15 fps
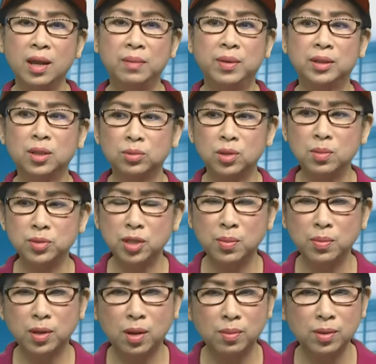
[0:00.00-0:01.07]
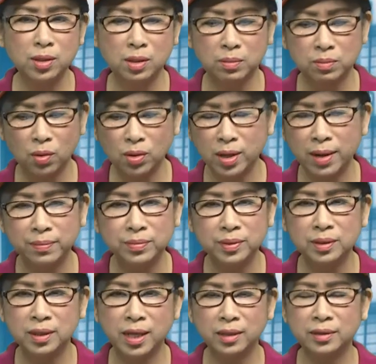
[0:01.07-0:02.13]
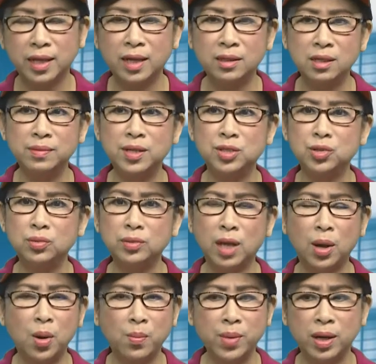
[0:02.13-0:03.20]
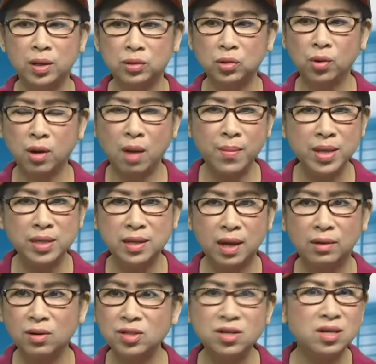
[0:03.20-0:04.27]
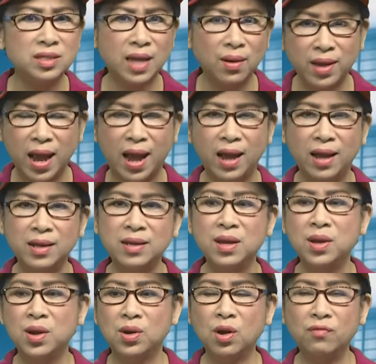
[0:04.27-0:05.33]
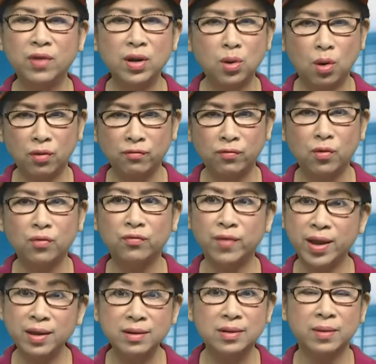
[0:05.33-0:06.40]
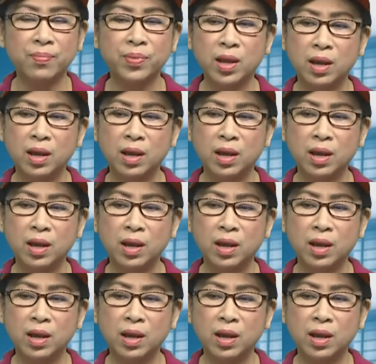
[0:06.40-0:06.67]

mà Tổng thống Trump không được bốn năm kia té rớt, bây giờ chúng ta không biết là tụi nó bây giờ nó chưa sao cả, nó vẫn còn vùng vẫy được.